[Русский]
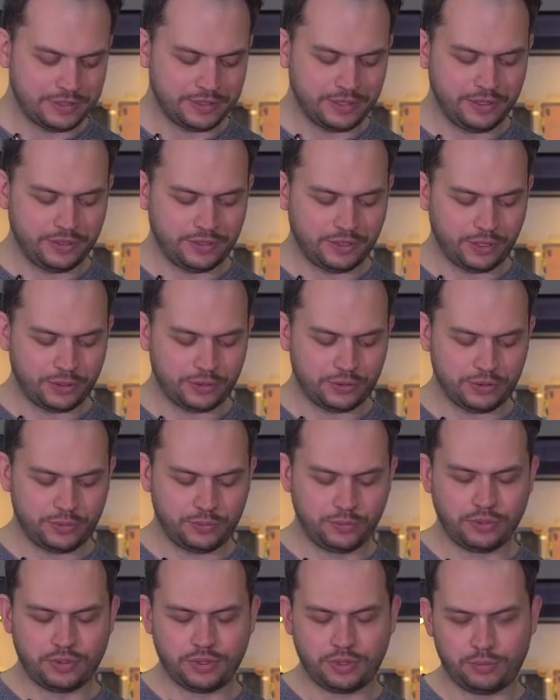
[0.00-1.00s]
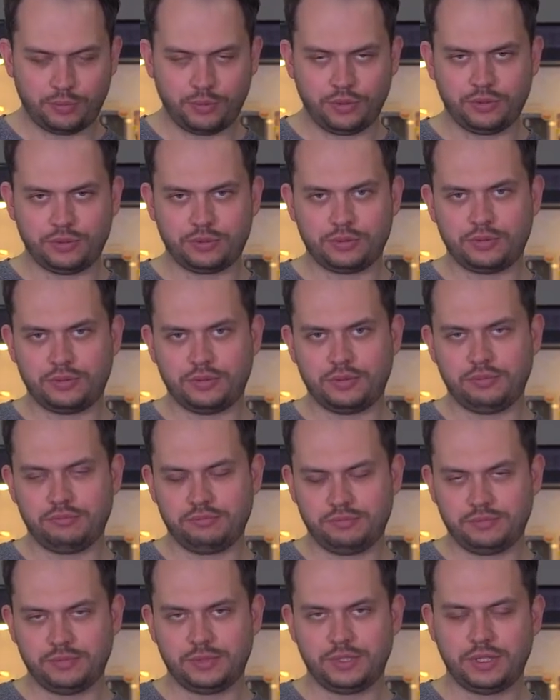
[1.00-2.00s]
оценил качество звука. Я понял, что
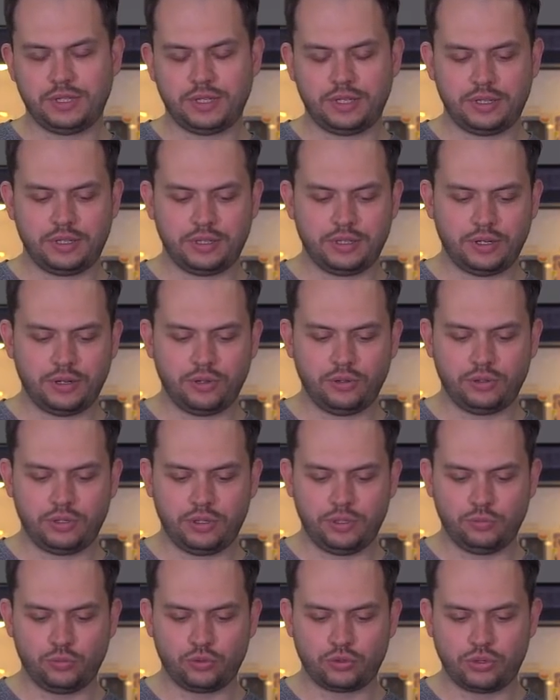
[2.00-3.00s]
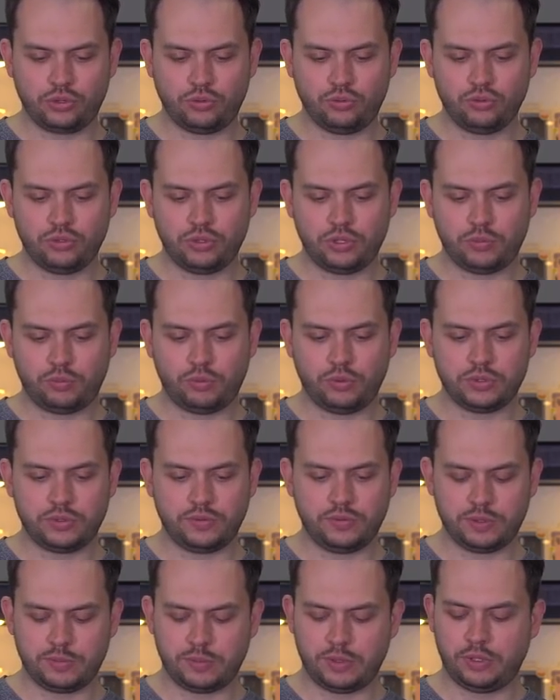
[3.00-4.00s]
да, они играют немножко хуже
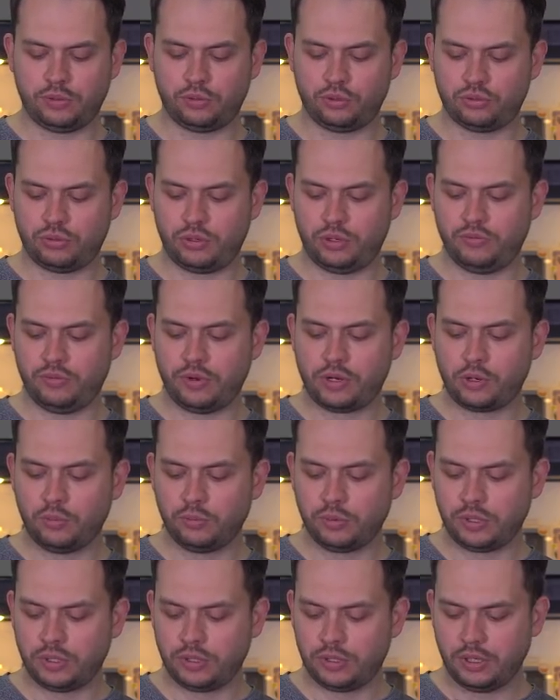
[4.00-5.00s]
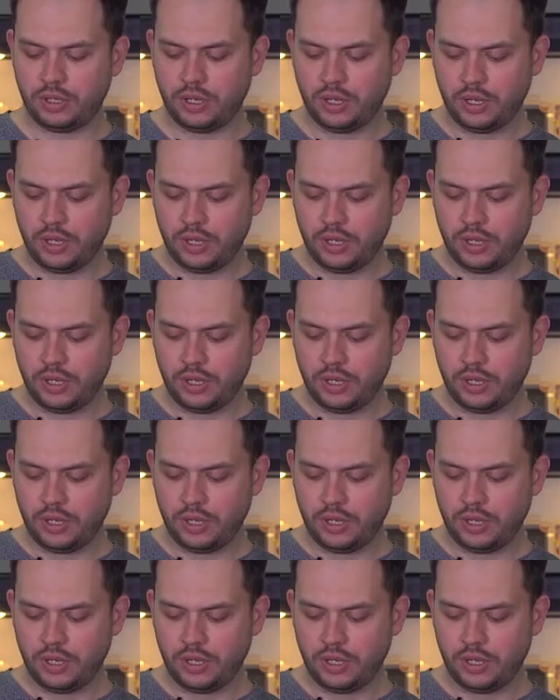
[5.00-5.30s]
AirPods, несмотря на то, что они вакуумные,